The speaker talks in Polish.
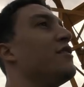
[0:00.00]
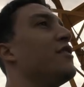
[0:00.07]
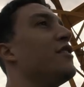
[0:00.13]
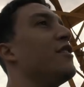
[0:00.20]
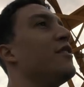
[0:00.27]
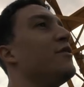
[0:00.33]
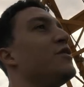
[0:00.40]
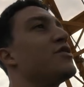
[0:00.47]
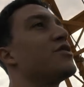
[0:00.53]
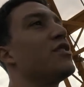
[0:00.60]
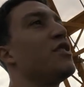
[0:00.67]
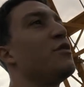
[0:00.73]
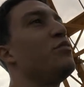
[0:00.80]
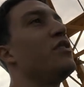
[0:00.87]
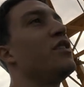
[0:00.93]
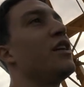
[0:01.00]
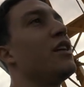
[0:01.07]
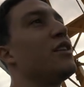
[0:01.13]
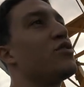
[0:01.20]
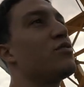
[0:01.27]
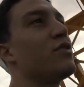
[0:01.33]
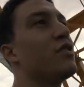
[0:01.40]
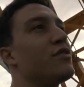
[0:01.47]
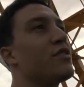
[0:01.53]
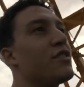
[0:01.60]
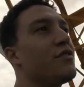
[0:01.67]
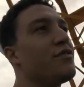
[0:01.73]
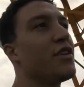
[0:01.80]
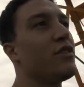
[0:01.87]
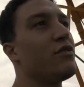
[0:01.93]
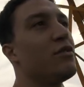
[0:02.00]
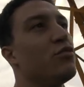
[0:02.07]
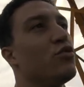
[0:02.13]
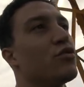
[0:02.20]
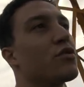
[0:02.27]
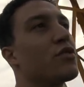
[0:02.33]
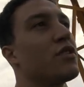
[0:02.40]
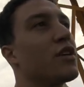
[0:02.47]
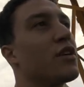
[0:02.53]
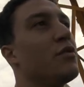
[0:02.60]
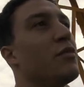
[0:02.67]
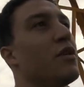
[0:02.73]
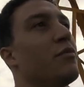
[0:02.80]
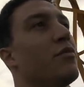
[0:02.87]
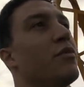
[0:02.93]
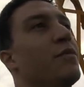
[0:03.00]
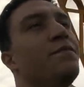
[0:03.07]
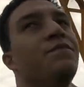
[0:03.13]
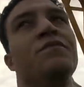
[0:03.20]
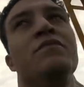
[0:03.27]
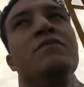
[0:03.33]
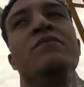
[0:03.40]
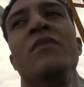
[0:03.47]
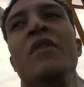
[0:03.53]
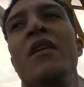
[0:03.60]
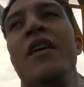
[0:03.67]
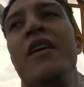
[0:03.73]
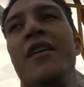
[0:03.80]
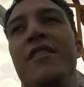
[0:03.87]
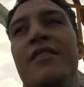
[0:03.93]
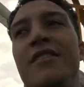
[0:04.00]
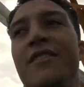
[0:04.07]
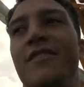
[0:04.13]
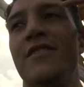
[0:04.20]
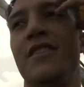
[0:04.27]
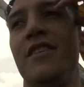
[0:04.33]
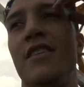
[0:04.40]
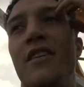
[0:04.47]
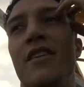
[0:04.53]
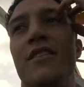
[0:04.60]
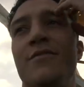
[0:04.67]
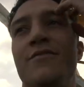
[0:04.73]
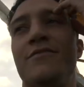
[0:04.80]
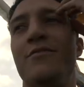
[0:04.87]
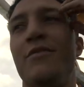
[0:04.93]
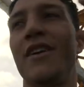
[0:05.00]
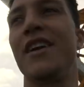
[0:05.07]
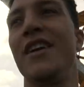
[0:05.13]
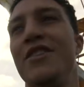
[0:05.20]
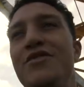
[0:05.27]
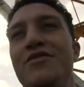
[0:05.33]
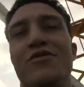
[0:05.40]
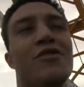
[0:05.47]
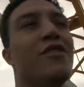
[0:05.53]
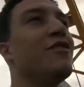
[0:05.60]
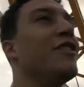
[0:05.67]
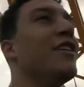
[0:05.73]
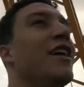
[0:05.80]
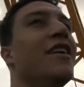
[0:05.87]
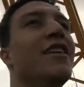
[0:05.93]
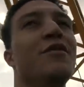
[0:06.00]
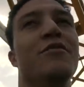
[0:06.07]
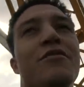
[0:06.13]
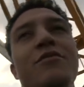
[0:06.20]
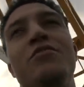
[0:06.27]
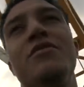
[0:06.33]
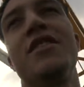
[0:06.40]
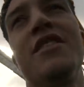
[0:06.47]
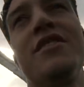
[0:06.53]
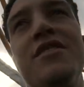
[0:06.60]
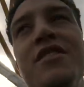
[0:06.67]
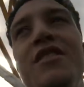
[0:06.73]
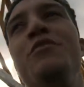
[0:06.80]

Ja jeszcze nie bije, ale czuję odrętwiały mózg, taki mam ja, e, paraliż w głowie, ale serce